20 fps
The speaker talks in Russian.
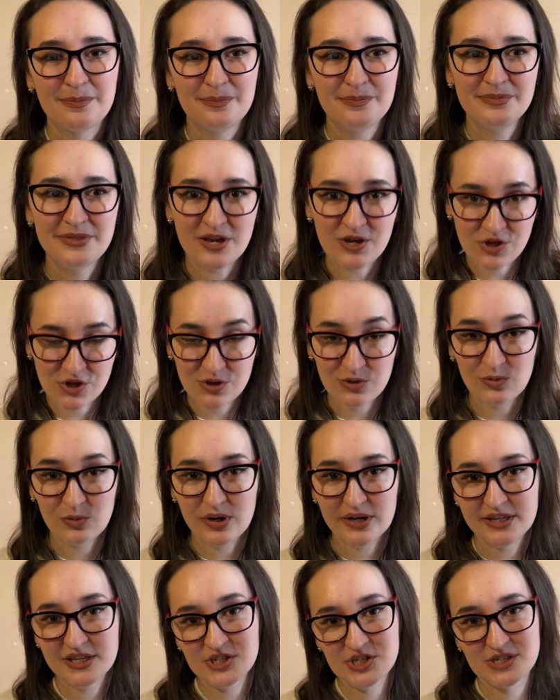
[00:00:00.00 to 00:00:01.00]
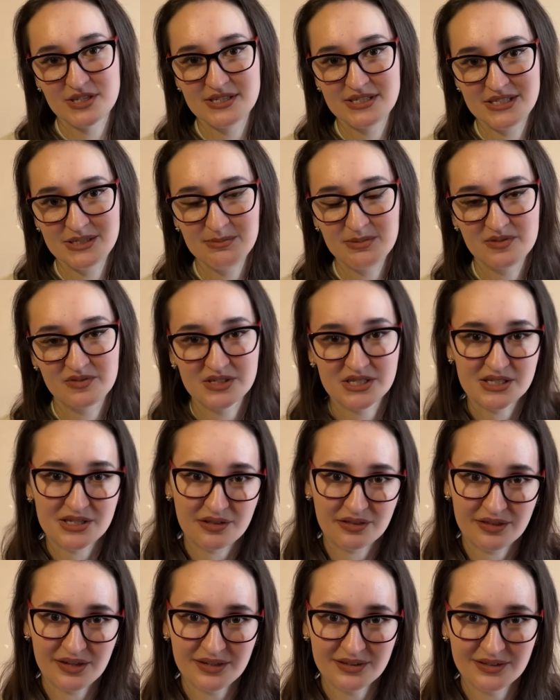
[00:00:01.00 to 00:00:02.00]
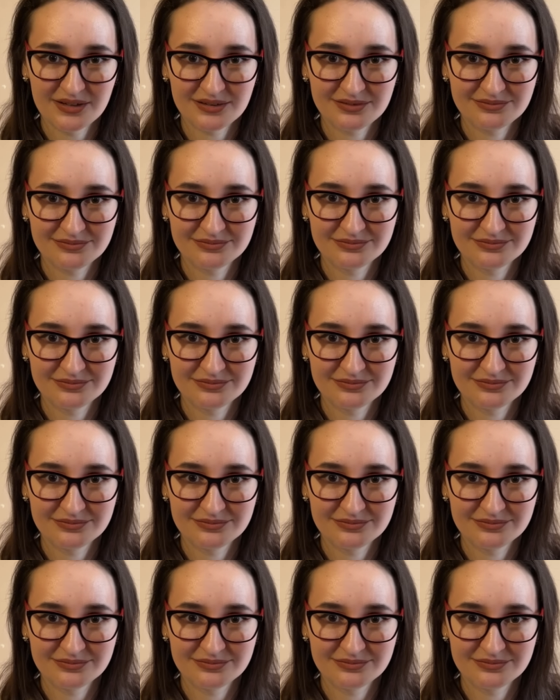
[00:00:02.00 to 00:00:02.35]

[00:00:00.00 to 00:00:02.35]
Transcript: Начну, конечно, «Зимнего солдата»,